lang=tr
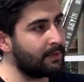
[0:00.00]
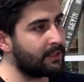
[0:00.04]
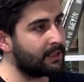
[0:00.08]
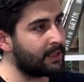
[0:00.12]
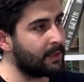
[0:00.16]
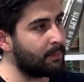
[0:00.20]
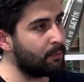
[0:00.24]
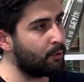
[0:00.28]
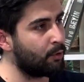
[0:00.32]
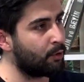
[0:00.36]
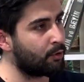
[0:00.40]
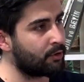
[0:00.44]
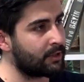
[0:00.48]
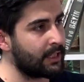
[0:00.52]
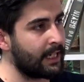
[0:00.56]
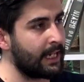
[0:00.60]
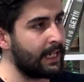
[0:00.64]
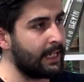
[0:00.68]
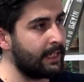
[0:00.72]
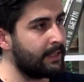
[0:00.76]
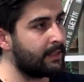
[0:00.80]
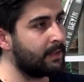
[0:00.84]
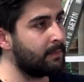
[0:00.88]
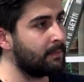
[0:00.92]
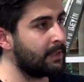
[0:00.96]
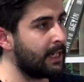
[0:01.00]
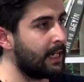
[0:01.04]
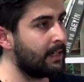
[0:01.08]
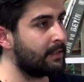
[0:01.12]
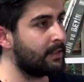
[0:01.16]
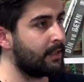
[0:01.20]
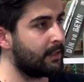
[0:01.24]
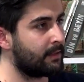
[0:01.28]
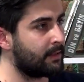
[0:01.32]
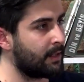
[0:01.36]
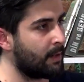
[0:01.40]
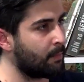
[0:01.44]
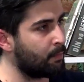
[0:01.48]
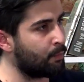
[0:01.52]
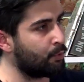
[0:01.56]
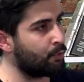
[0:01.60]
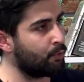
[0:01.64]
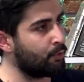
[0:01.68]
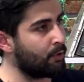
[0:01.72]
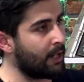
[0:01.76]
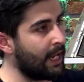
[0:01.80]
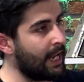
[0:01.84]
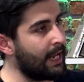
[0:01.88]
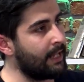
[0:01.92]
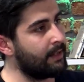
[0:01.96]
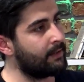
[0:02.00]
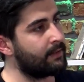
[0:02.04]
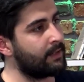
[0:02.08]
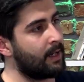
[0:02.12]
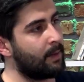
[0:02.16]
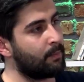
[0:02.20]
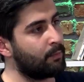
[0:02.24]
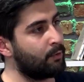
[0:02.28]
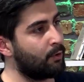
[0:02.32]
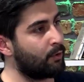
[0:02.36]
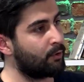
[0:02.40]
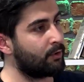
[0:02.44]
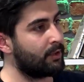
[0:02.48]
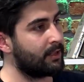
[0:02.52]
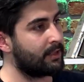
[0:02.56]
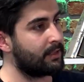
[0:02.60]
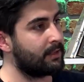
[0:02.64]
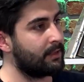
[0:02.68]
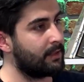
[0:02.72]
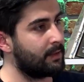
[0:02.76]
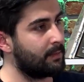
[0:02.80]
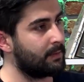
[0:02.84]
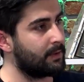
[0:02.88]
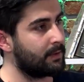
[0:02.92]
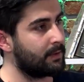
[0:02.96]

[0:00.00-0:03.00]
bir şey mi yoksa eğitim gerçekten bunun en tap noktasında